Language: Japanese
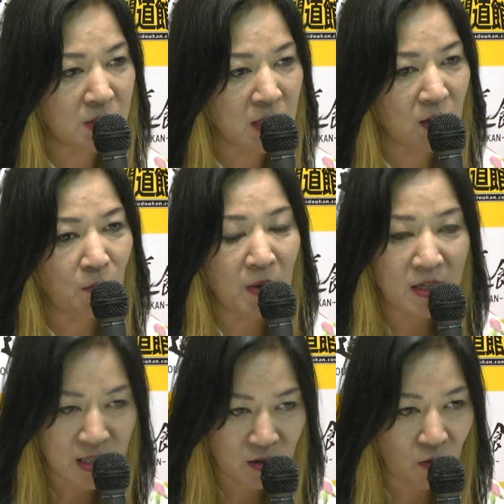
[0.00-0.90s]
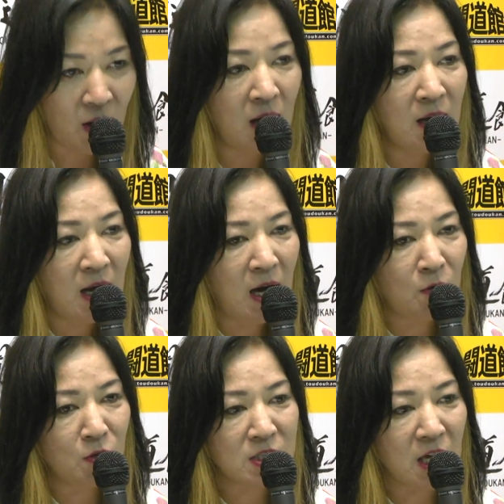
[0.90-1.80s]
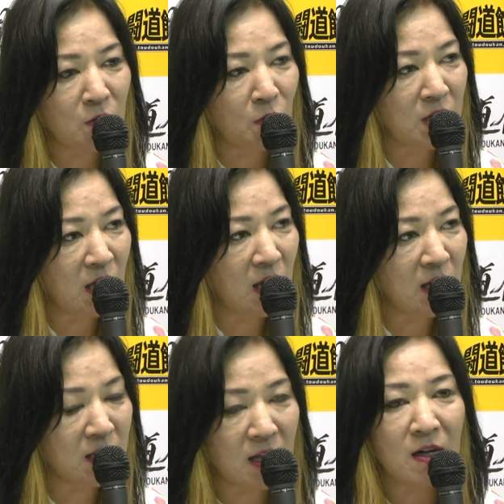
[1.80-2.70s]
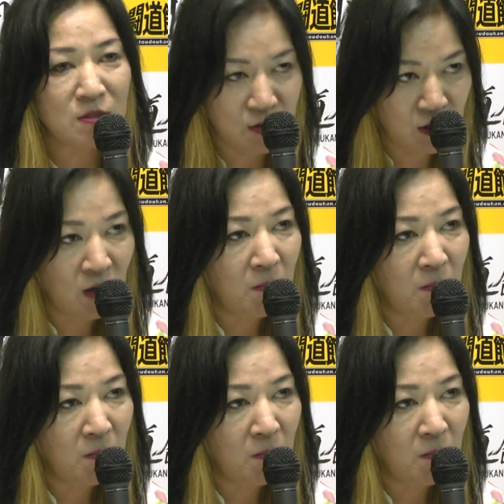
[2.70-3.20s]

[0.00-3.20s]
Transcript: チケットピアさんとかチケットを置いていただく